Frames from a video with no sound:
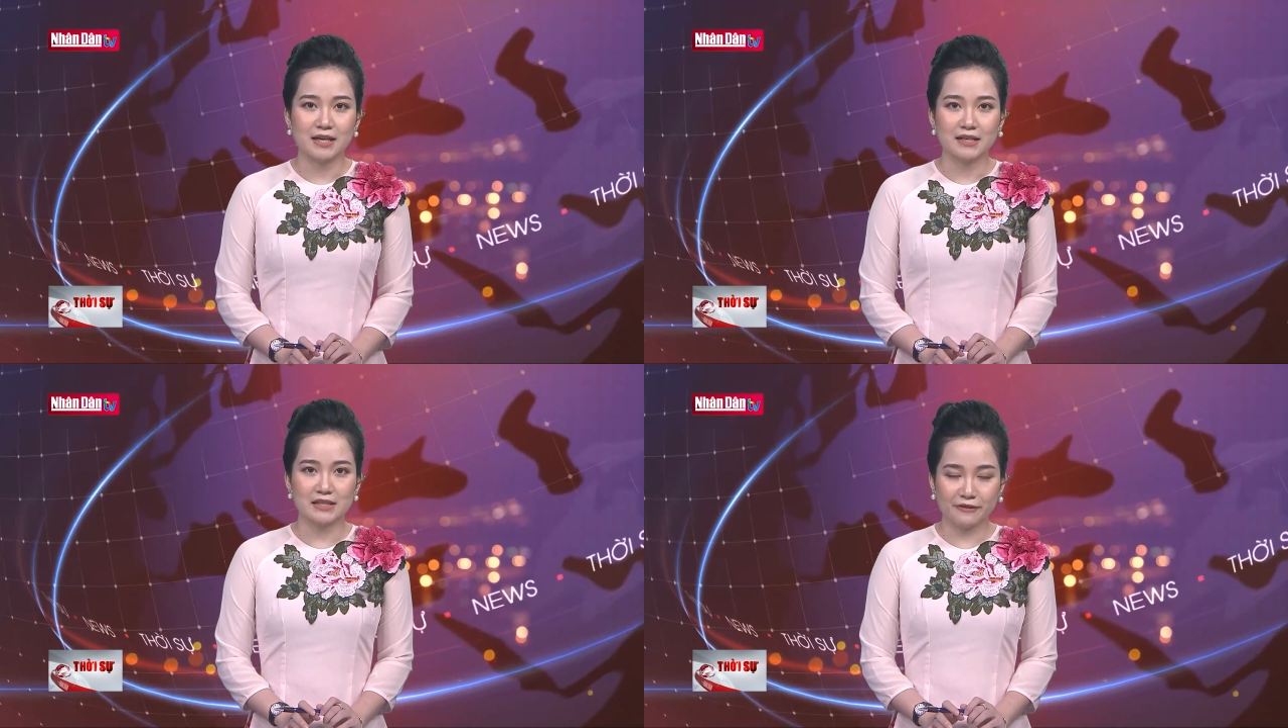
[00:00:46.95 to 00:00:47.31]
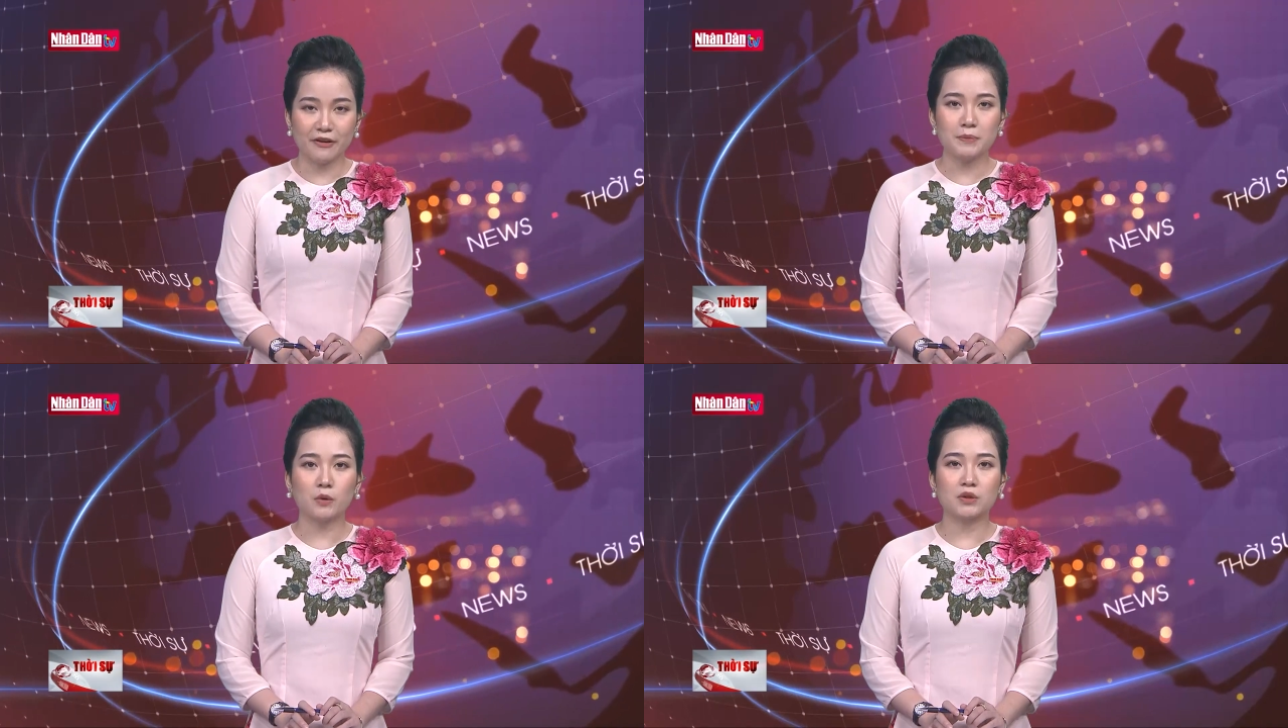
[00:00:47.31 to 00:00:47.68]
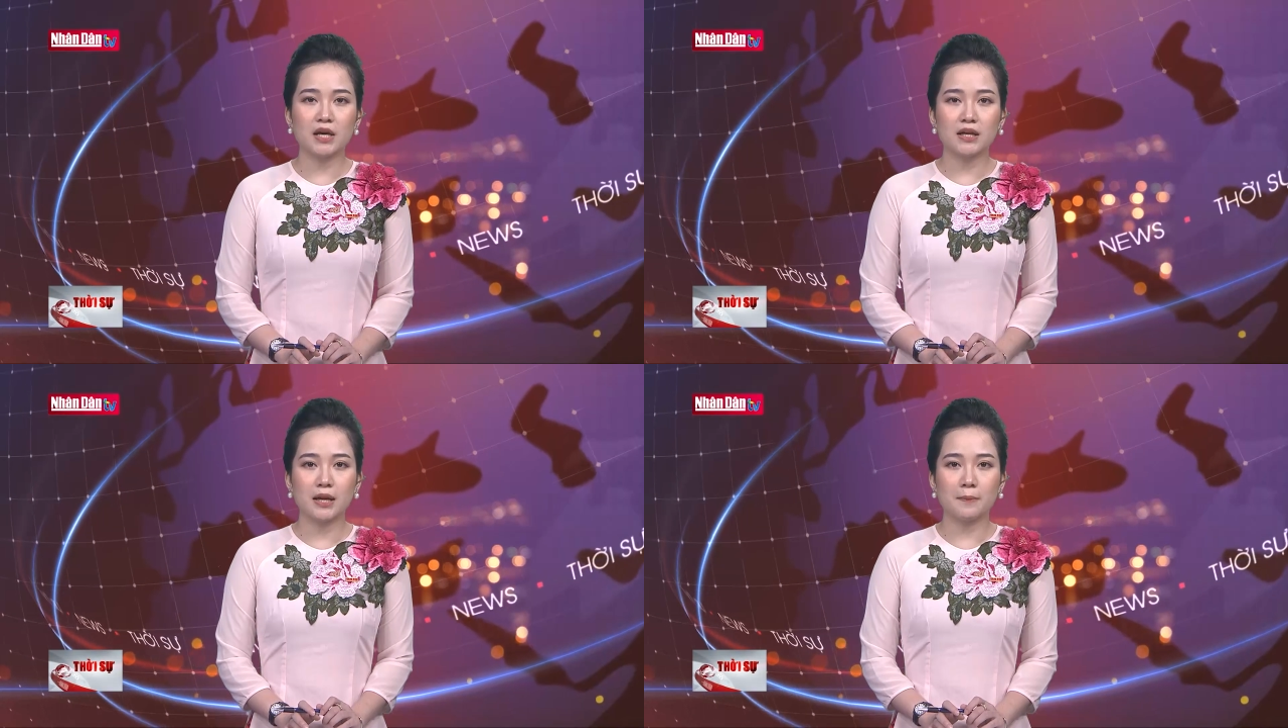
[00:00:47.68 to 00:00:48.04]
Giải pháp đầu
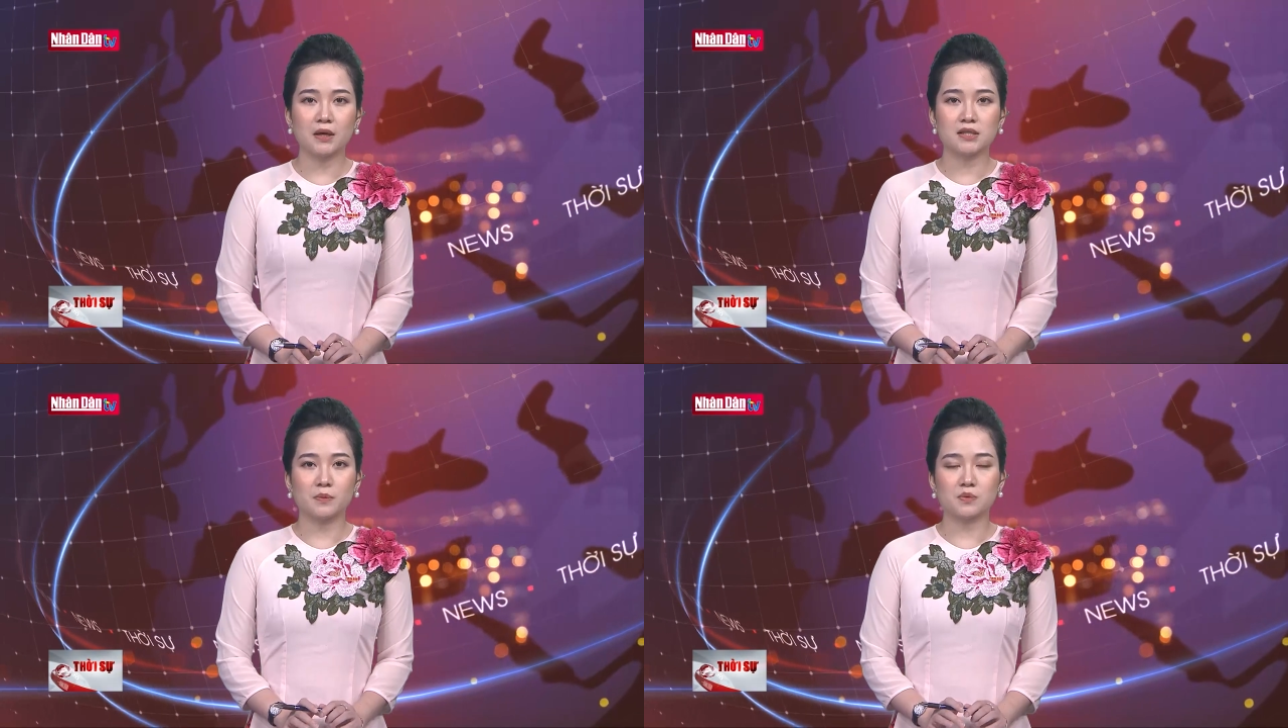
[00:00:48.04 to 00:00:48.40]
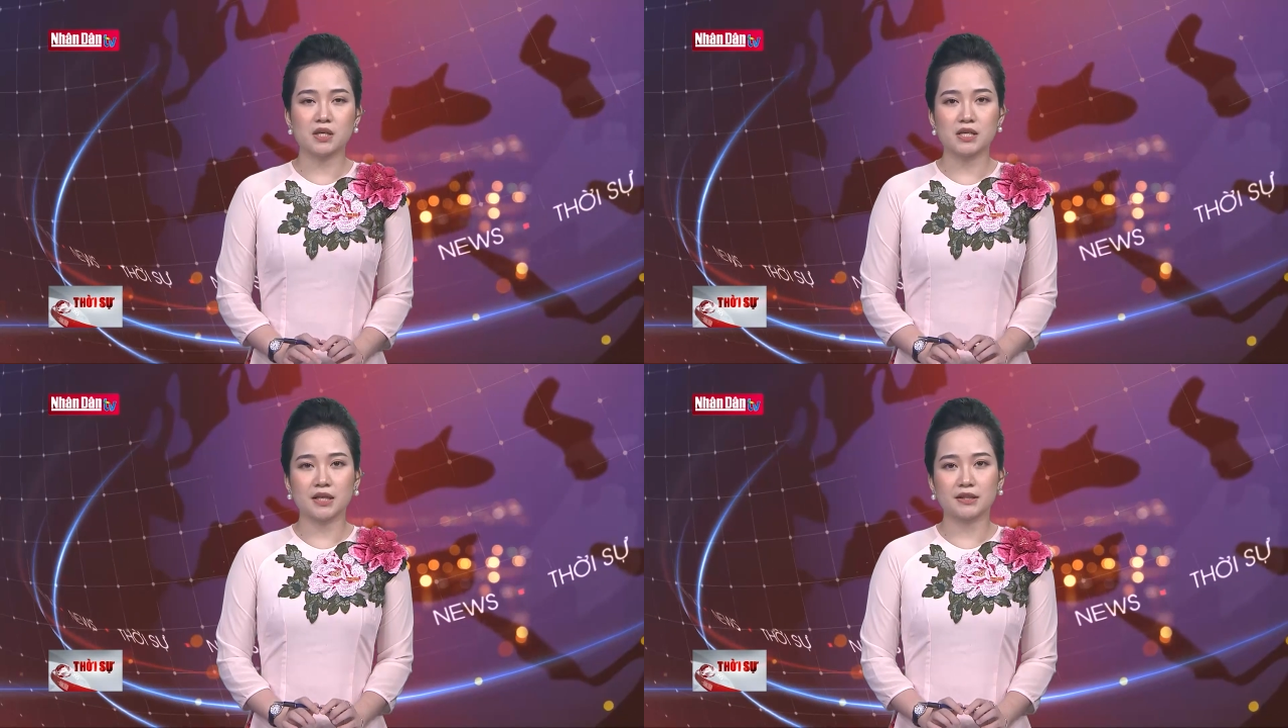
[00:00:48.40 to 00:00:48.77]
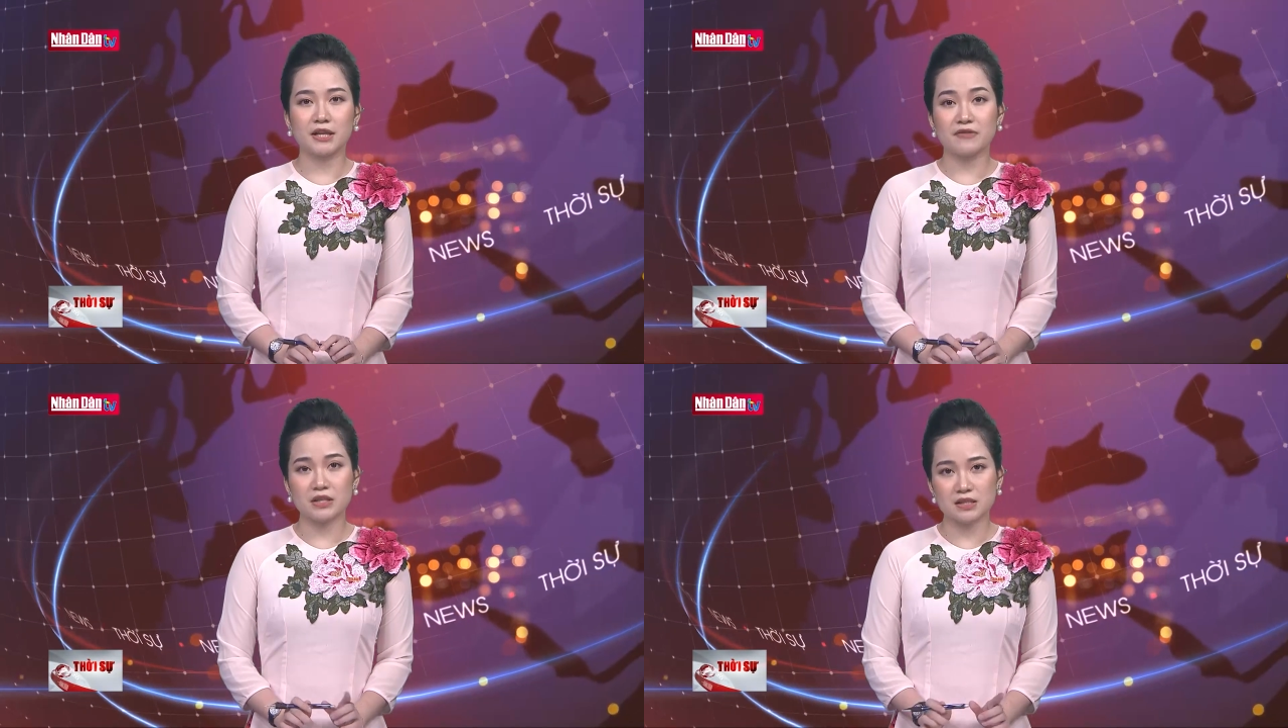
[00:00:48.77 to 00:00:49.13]
tiên là mở rộng chương trình
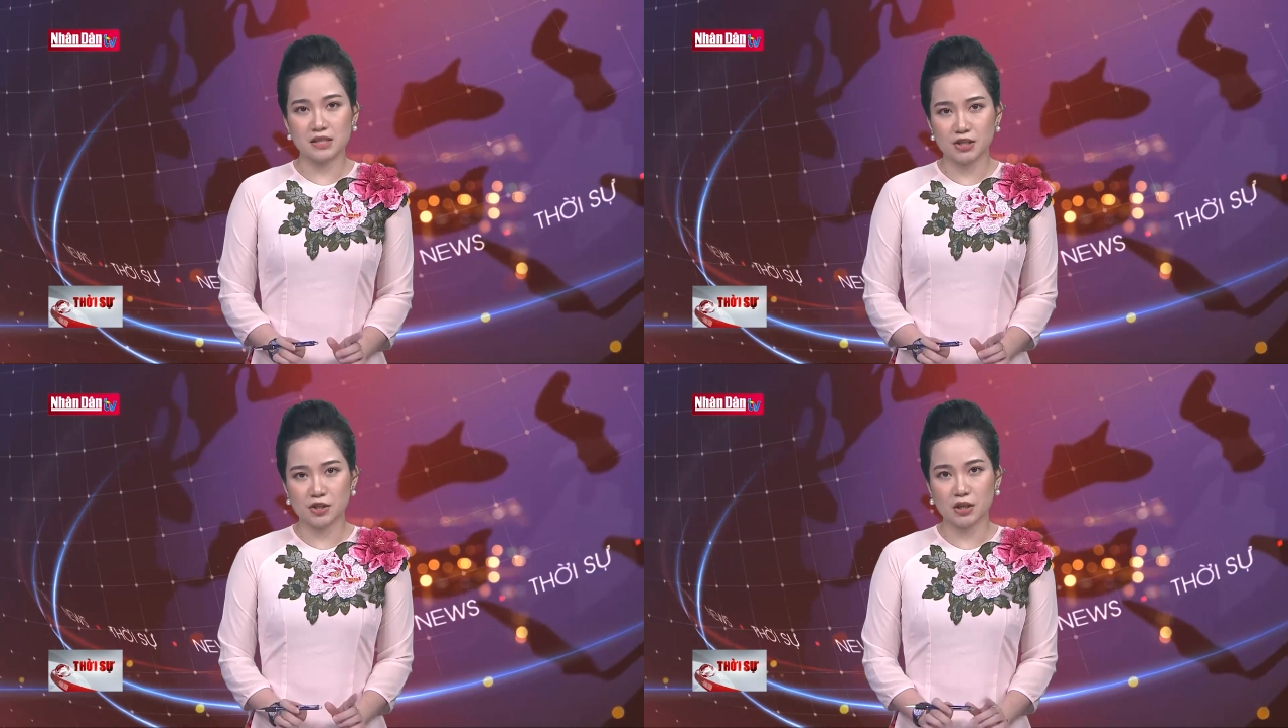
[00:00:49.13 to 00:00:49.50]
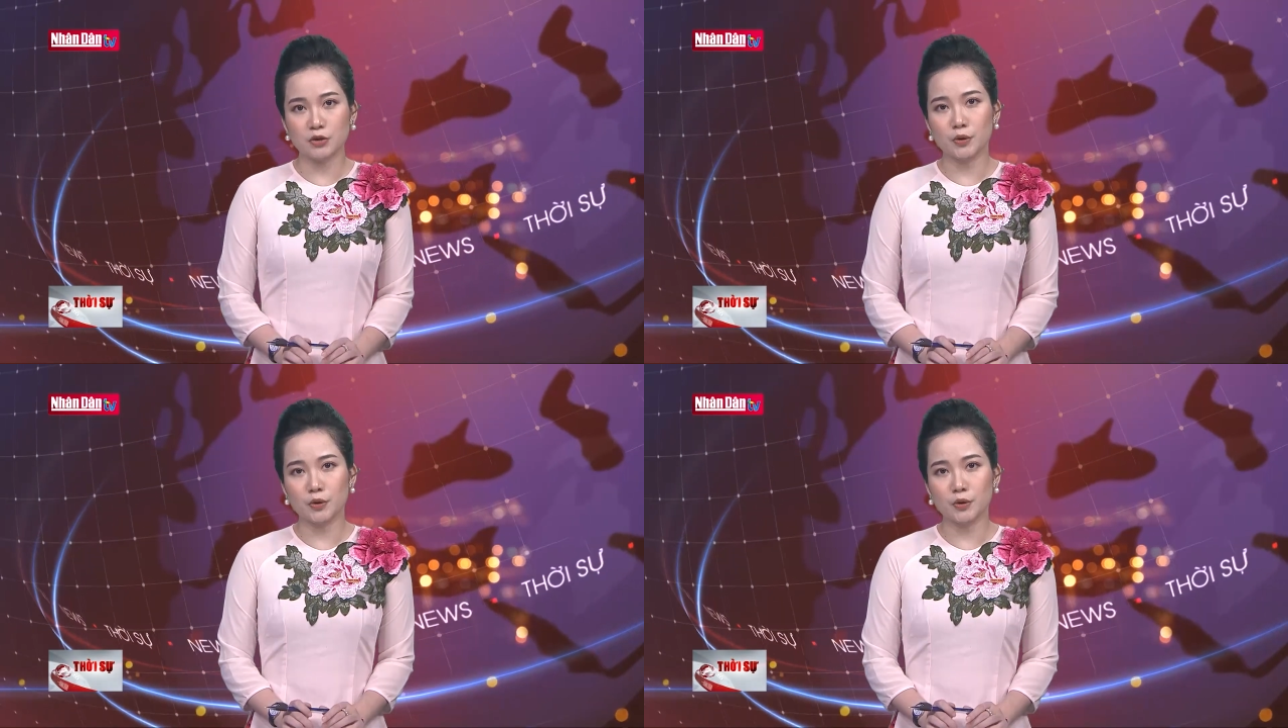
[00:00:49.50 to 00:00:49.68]
tiêm vaccine cho các